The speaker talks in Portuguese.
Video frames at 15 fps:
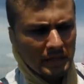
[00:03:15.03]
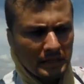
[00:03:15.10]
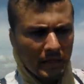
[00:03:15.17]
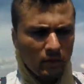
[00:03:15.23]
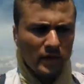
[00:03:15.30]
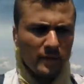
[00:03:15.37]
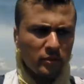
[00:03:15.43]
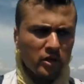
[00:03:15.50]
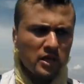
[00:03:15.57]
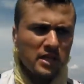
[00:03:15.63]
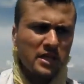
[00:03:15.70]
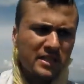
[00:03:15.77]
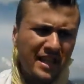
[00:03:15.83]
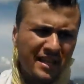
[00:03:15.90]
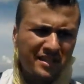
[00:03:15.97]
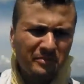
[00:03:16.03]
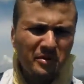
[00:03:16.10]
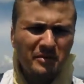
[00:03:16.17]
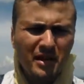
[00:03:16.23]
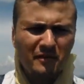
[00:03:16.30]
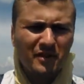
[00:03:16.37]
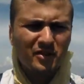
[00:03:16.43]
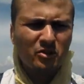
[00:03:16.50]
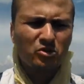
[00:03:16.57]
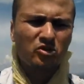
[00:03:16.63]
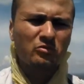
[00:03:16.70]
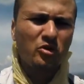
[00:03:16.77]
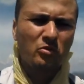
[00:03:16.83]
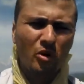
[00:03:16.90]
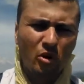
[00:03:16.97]
eu lembro que desde a primeira vez que eu
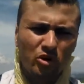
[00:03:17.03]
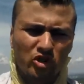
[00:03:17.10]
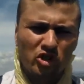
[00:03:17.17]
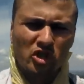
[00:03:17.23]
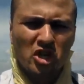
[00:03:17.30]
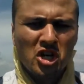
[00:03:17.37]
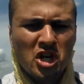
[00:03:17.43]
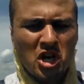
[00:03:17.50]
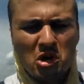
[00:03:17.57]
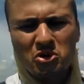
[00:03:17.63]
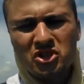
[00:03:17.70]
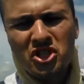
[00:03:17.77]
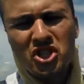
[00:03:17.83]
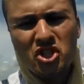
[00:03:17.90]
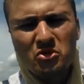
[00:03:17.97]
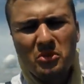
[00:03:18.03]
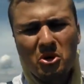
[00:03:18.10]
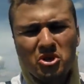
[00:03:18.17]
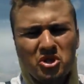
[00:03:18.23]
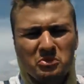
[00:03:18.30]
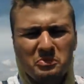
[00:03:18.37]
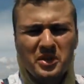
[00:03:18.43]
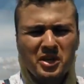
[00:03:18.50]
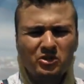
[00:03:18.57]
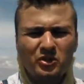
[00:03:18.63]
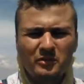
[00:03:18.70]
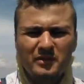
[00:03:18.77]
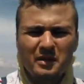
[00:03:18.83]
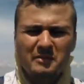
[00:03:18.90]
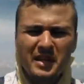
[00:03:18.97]
subi o monte, eu senti o meu espírito, a
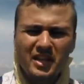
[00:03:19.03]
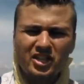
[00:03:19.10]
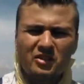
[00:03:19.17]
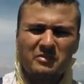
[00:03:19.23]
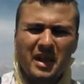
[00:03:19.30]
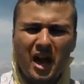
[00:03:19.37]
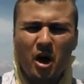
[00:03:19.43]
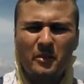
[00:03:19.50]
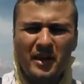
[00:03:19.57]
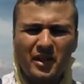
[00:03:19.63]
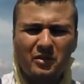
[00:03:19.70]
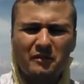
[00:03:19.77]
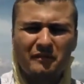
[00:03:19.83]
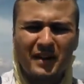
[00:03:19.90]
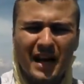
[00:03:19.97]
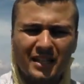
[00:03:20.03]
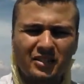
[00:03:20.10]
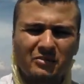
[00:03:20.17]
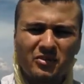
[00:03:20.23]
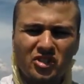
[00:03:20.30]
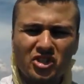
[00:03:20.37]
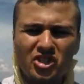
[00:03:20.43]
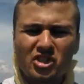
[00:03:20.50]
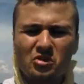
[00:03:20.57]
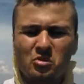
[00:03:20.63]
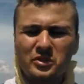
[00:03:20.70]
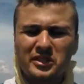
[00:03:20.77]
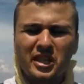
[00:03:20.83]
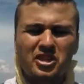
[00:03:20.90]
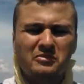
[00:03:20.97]
minha mente, a minha alma renovada, eu me senti com um
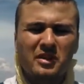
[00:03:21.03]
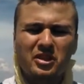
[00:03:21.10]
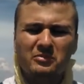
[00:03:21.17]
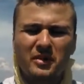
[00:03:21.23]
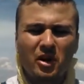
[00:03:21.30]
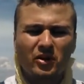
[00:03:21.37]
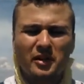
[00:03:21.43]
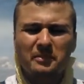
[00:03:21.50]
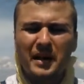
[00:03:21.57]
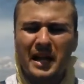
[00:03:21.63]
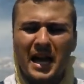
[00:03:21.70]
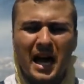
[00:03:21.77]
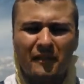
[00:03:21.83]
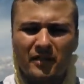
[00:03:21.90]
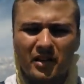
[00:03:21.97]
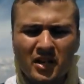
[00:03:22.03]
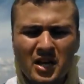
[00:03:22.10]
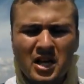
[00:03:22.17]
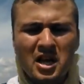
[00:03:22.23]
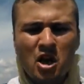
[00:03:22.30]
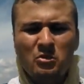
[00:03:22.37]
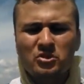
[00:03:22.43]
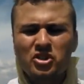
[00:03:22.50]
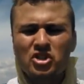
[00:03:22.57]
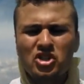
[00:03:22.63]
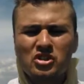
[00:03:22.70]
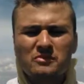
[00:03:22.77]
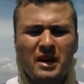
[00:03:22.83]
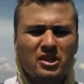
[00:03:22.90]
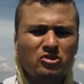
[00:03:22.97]
entendimento maior da palavra, eu me senti
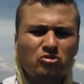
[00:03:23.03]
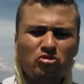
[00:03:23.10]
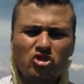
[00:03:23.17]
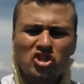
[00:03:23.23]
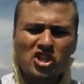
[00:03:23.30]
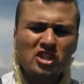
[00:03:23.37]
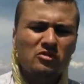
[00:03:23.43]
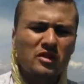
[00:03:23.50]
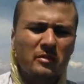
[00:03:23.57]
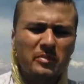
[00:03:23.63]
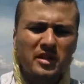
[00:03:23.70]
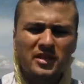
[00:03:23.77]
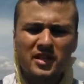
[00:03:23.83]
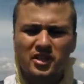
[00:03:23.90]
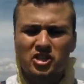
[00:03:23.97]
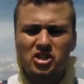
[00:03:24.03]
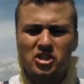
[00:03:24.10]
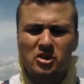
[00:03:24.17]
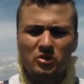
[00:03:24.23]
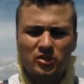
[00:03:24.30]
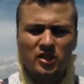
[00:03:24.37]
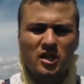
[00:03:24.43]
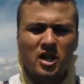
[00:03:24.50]
mais ungido na presença de Deus.